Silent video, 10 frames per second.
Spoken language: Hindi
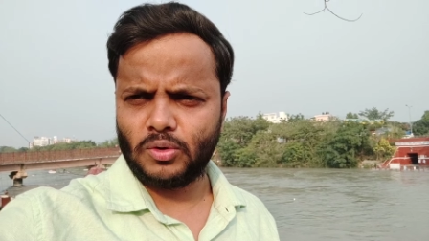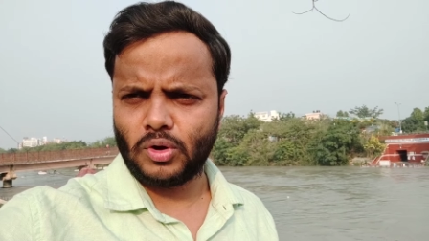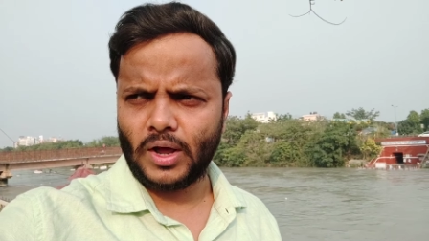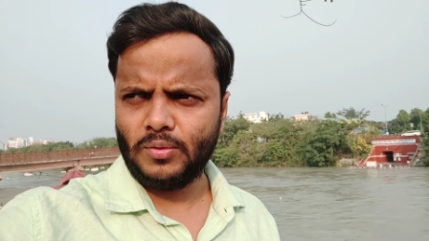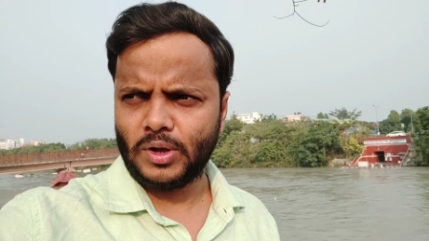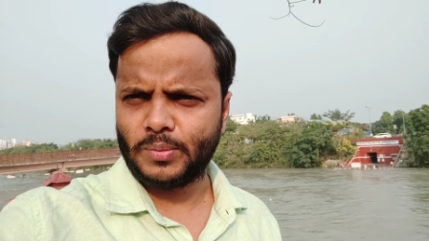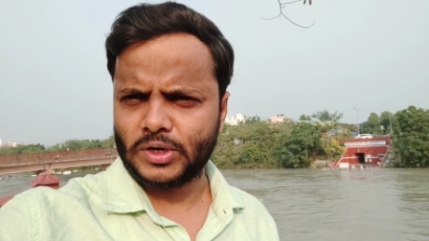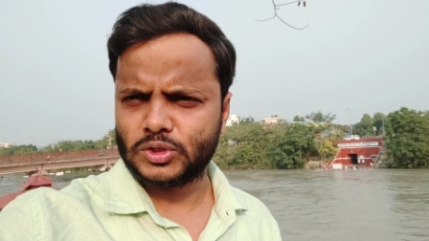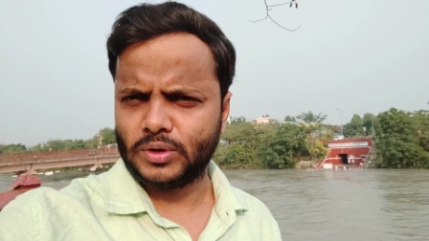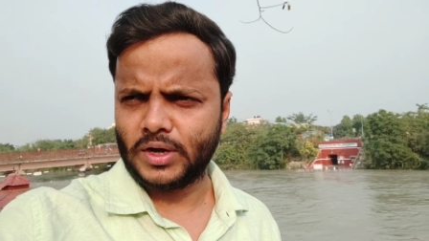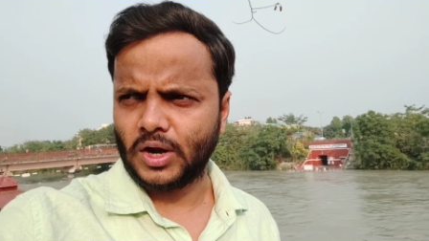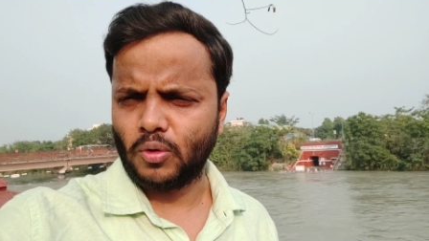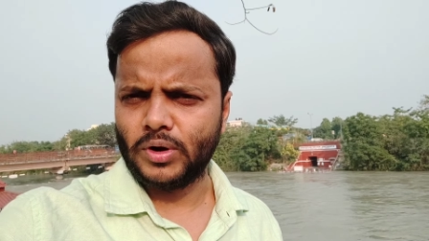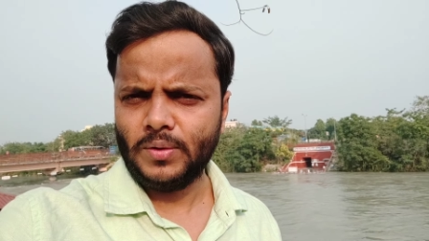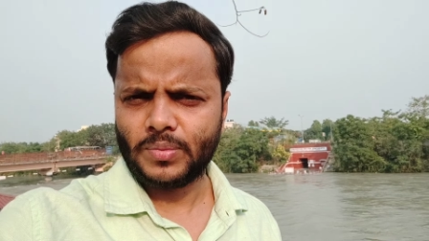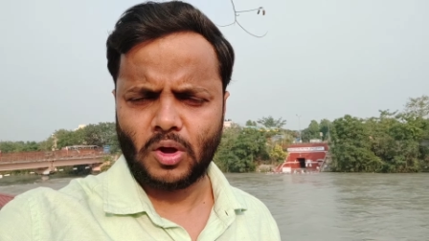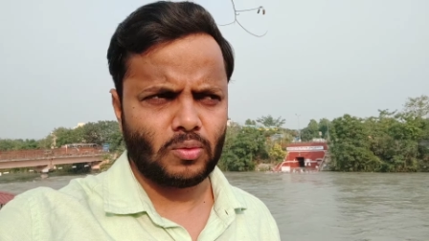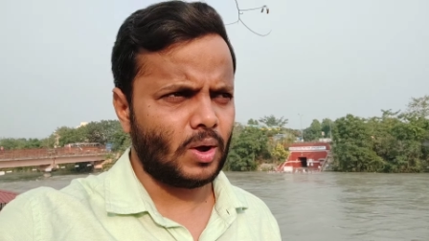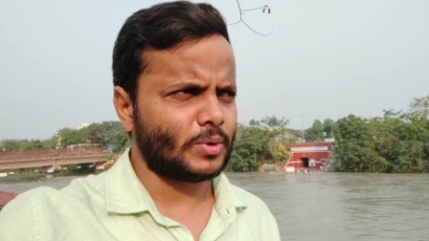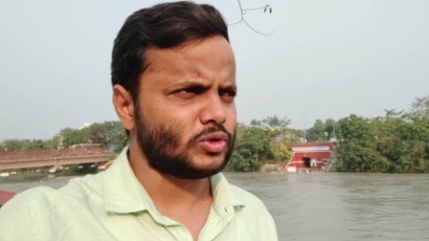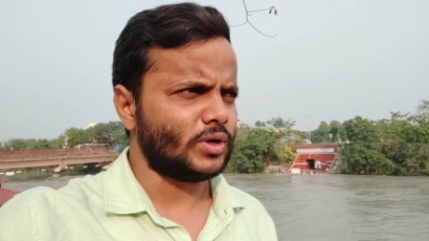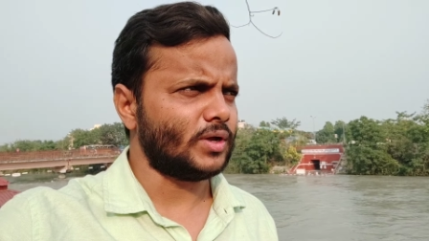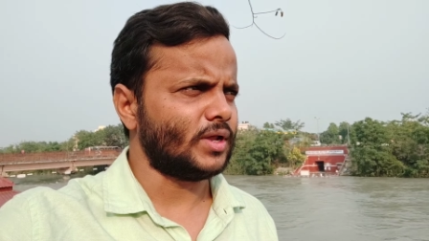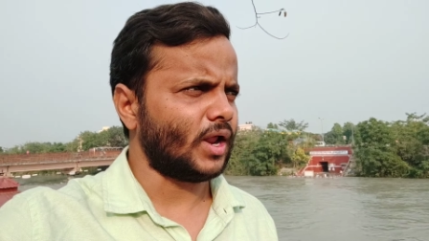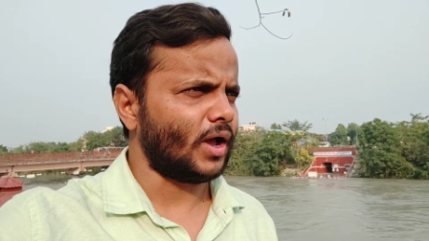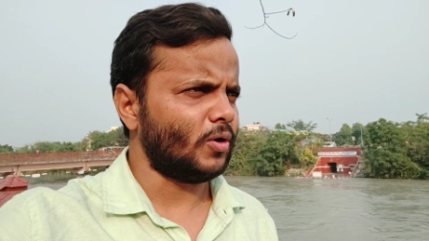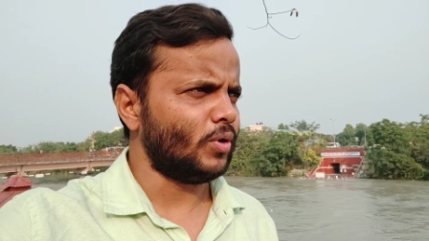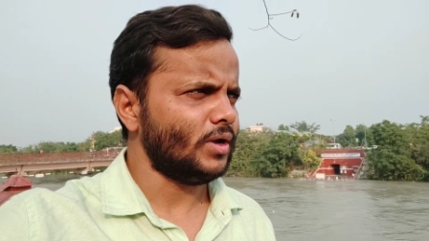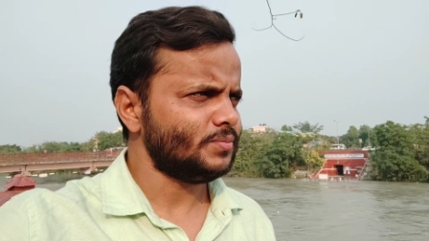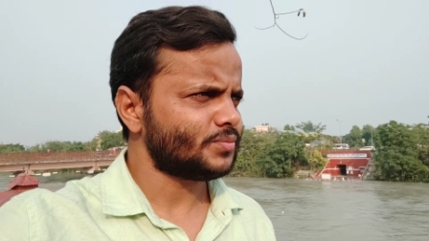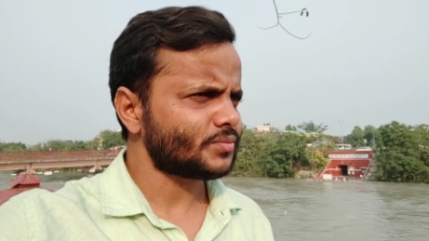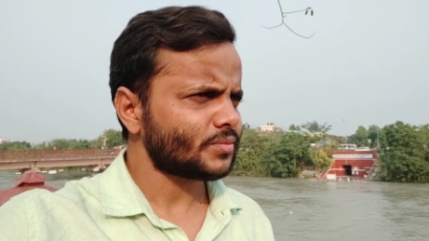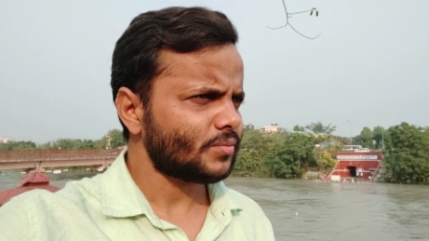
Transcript: ही हो रहा है वहीं पर ही जो है ग्राउंड है और वहाँ पर जो है ये लगाया हुआ है